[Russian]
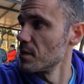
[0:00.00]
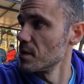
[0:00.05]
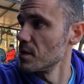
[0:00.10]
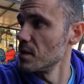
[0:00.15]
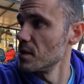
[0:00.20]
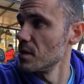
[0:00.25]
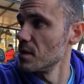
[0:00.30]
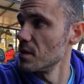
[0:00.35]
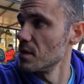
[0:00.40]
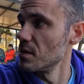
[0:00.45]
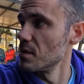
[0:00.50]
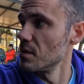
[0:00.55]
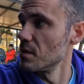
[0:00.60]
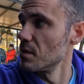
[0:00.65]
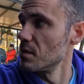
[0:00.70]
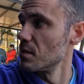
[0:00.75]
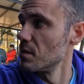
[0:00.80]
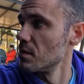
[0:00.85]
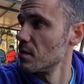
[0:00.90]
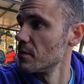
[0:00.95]

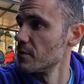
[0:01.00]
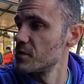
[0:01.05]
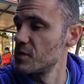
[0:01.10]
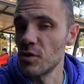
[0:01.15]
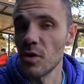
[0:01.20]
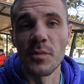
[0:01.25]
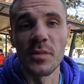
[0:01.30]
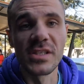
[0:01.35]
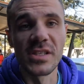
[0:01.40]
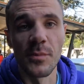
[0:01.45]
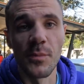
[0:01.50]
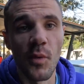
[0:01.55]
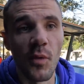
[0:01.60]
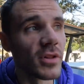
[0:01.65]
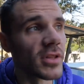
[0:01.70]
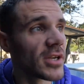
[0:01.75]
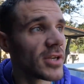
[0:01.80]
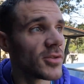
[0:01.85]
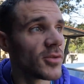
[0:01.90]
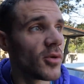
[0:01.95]
и все, мы
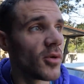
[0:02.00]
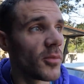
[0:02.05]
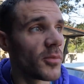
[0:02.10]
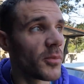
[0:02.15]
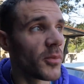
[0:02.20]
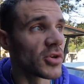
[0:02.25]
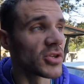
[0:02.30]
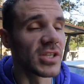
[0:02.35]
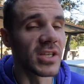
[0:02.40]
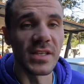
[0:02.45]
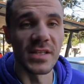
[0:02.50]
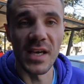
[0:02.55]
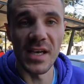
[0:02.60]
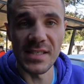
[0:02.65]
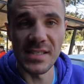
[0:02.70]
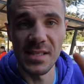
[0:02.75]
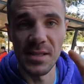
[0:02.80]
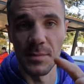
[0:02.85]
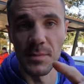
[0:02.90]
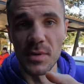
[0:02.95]
заполнили, но после
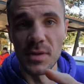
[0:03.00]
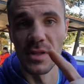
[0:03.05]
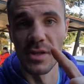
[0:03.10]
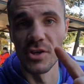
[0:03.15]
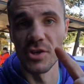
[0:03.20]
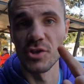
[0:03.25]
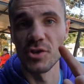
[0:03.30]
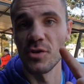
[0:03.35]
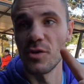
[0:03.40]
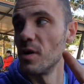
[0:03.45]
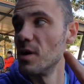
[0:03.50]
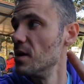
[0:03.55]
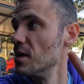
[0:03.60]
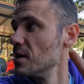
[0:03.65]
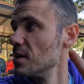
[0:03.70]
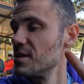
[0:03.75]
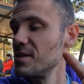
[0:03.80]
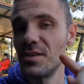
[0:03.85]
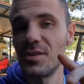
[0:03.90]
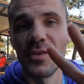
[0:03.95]
нас там было еще
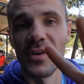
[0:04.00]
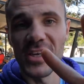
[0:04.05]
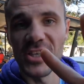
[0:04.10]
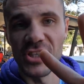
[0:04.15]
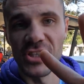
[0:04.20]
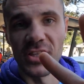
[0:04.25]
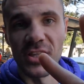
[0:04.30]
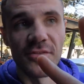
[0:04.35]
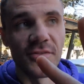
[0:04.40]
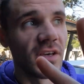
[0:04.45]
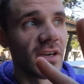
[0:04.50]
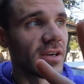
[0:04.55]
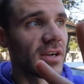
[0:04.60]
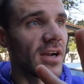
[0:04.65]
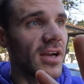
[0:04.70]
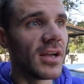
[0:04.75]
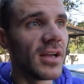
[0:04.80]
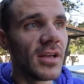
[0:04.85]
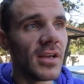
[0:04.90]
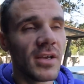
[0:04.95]
два
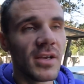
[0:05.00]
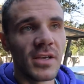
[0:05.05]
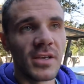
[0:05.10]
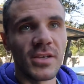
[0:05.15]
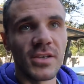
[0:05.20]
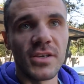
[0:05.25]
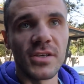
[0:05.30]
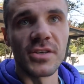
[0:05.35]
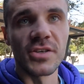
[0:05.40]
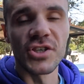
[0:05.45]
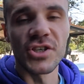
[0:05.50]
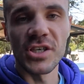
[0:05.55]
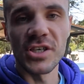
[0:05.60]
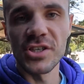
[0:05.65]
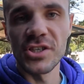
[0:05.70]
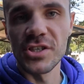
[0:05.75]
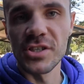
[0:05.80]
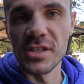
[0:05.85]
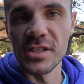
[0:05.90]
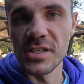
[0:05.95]
человека, и
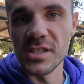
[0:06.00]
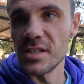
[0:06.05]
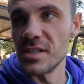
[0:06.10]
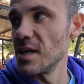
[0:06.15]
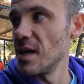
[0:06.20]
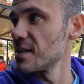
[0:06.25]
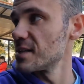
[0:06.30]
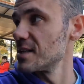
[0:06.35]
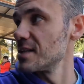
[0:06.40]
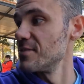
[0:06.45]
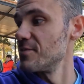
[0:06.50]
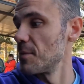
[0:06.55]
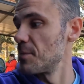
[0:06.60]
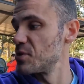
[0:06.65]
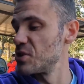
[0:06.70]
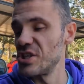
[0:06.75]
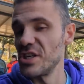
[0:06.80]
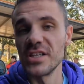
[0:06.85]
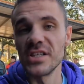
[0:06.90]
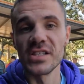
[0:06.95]
женщины сидят и
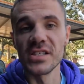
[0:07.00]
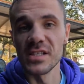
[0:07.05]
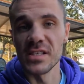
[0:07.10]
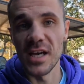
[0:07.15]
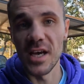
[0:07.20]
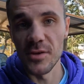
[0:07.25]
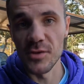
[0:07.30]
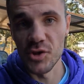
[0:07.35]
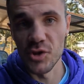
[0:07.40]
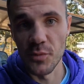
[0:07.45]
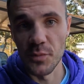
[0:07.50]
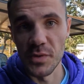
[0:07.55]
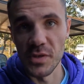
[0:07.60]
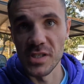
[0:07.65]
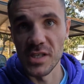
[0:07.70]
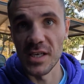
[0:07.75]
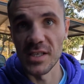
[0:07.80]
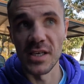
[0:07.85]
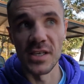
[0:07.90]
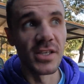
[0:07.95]
вообще не знают, что
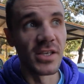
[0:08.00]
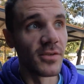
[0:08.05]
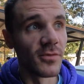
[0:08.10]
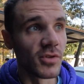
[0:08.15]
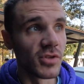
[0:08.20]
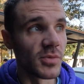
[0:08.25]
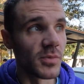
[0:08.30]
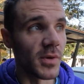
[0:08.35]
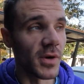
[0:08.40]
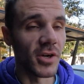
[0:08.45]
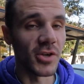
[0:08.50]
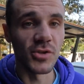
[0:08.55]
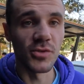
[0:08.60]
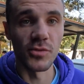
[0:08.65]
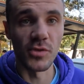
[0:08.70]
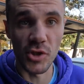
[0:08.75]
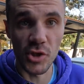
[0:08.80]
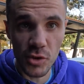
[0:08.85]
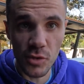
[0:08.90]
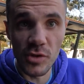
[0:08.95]
писать. Они его
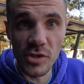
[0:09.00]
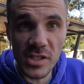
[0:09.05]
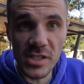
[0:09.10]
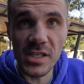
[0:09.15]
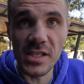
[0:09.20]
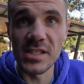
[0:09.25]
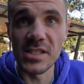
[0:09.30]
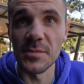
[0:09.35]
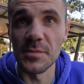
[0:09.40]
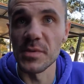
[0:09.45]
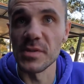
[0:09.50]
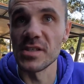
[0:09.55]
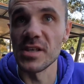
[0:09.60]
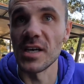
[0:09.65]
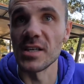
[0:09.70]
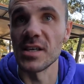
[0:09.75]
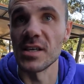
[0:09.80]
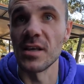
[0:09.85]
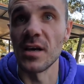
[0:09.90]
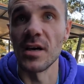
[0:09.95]
спрашивают, а что здесь-то
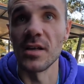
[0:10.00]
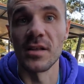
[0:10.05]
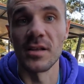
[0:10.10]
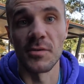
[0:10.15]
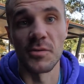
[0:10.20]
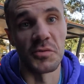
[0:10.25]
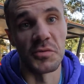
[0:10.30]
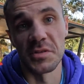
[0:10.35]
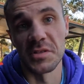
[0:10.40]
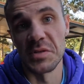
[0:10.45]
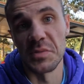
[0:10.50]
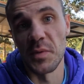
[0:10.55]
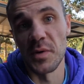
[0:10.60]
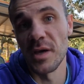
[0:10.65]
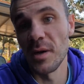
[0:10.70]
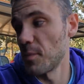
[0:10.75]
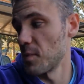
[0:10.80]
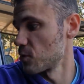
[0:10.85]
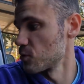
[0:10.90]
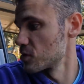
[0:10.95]
писать? А она, он типа,
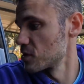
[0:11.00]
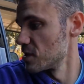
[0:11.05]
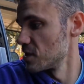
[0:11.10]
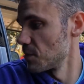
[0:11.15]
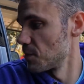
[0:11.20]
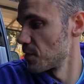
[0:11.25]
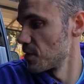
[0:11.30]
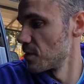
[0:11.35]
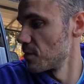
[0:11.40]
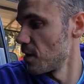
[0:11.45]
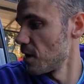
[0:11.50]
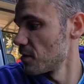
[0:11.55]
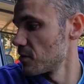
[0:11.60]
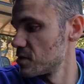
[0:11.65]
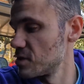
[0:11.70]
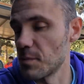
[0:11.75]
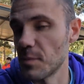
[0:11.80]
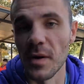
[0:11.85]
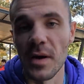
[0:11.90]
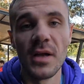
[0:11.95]
я по-русски не
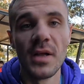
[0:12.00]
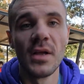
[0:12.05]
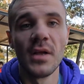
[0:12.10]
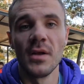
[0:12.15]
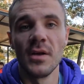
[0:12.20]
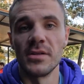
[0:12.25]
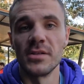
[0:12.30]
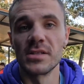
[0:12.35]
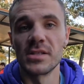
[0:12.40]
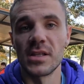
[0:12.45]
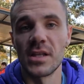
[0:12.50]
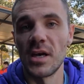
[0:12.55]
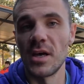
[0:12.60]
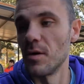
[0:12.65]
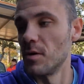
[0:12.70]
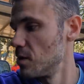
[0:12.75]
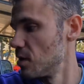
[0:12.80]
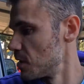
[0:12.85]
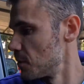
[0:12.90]
понимаю, типа, не знаю.